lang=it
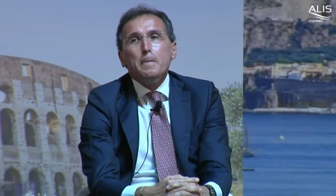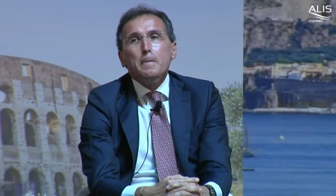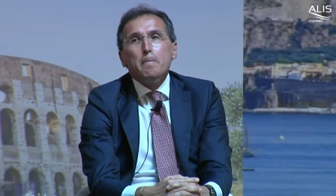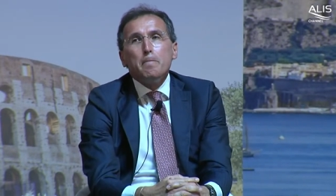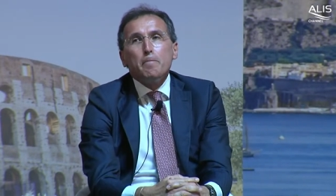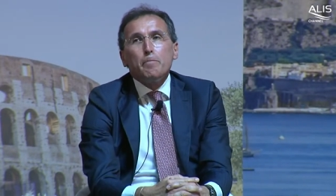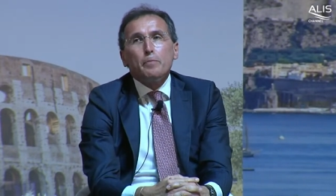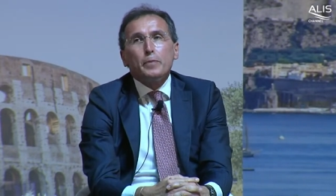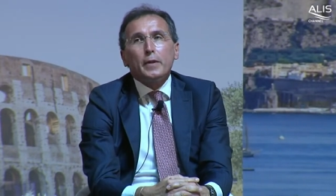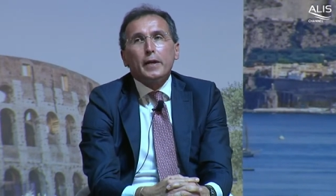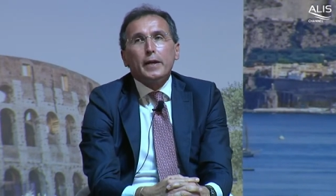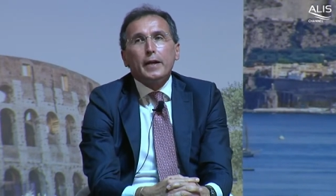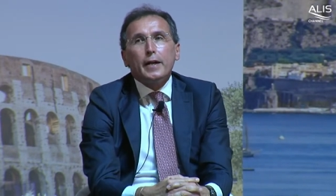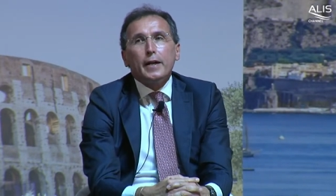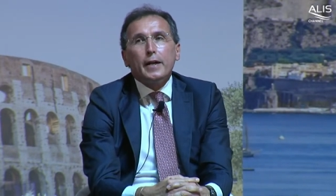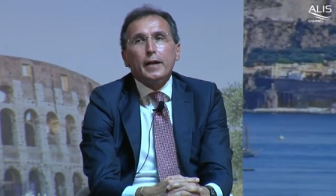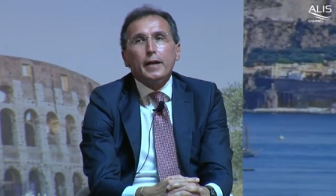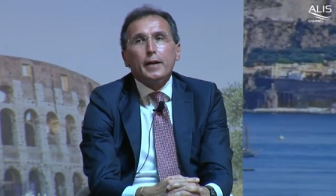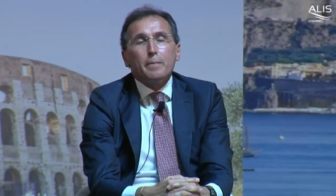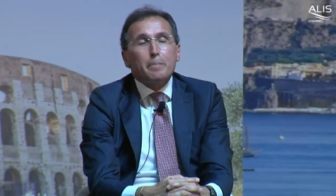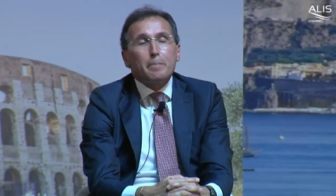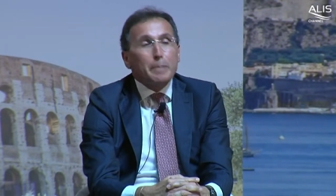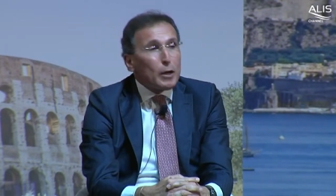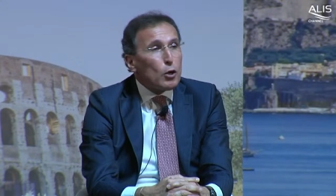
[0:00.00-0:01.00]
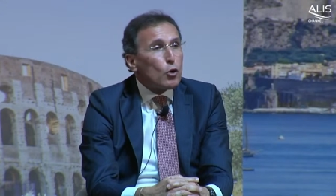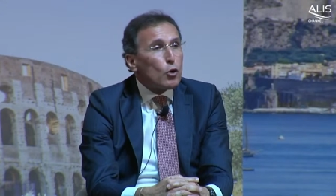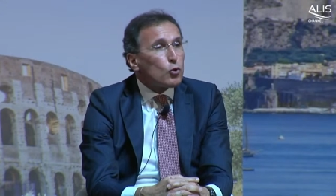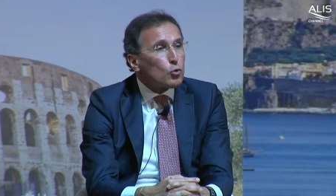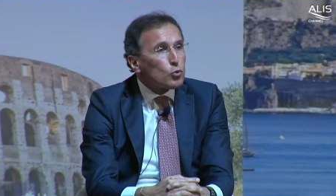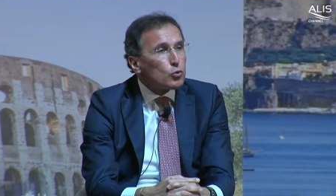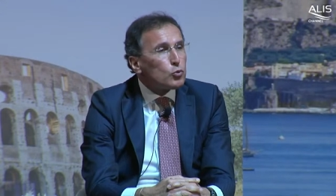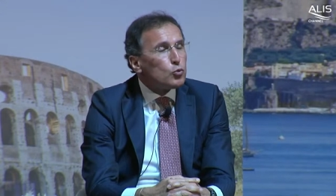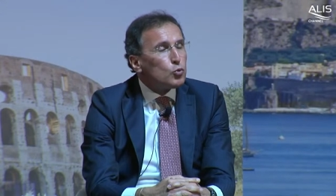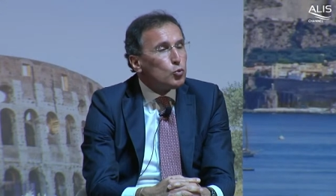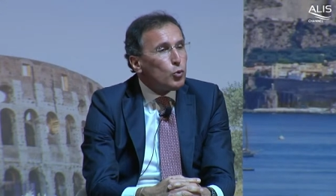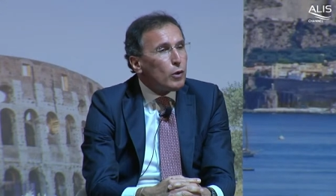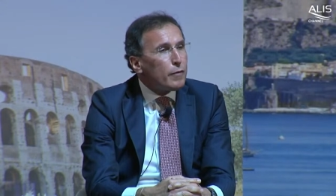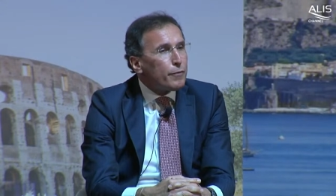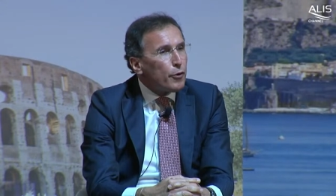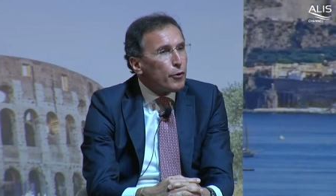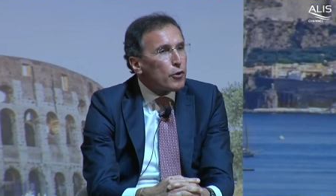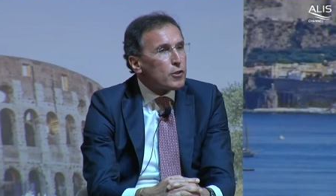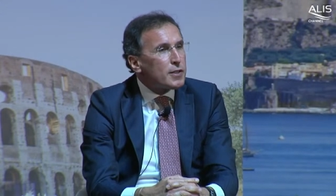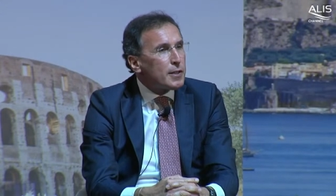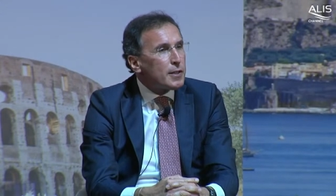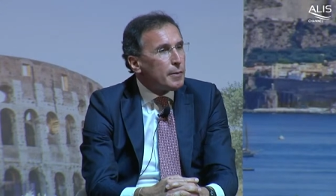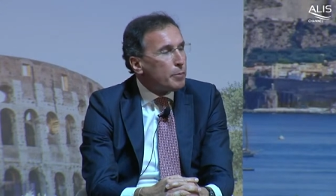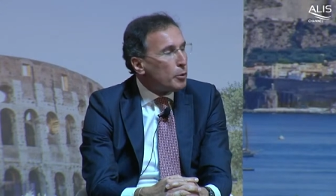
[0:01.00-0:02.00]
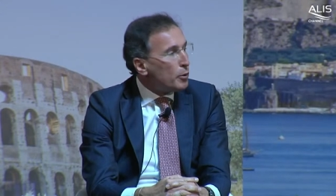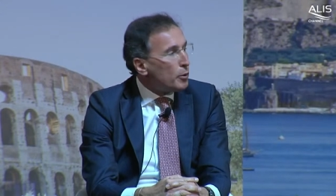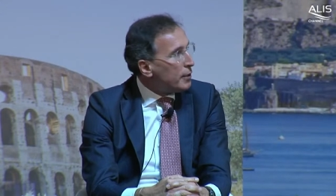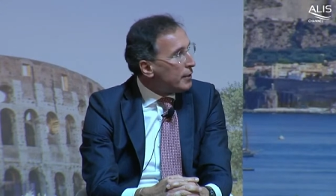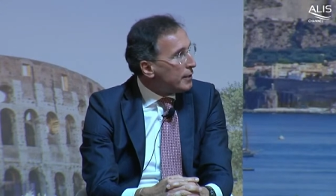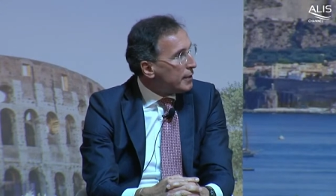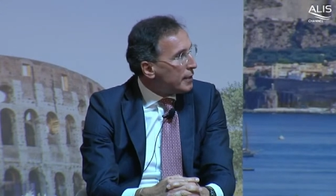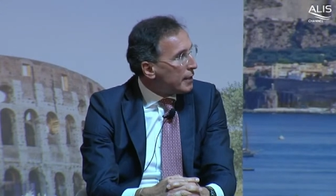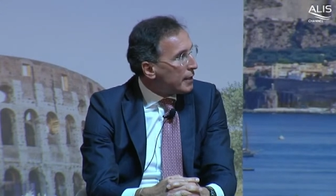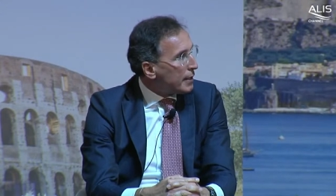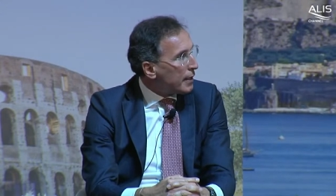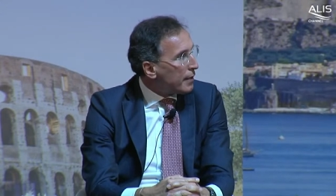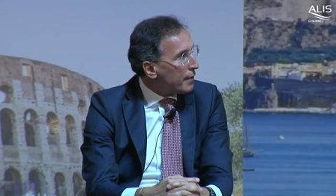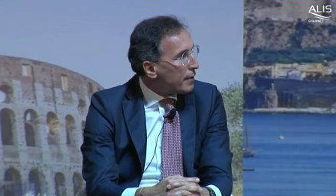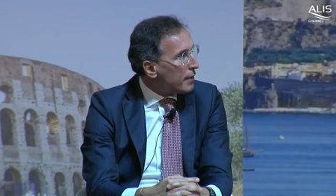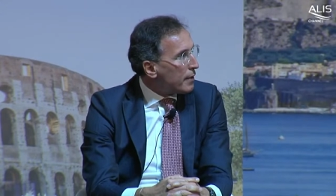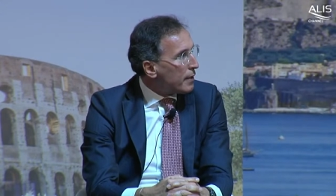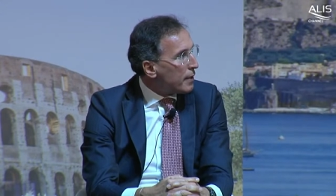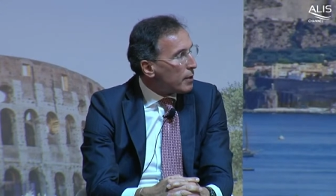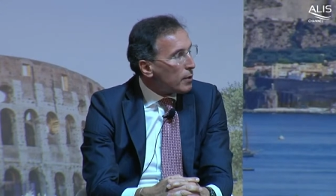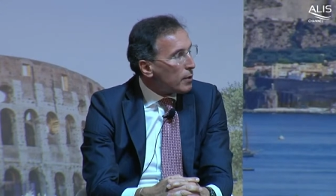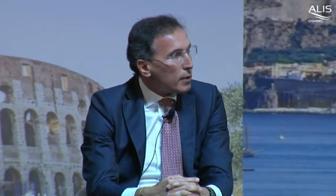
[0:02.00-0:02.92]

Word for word: Eh, però due forze politiche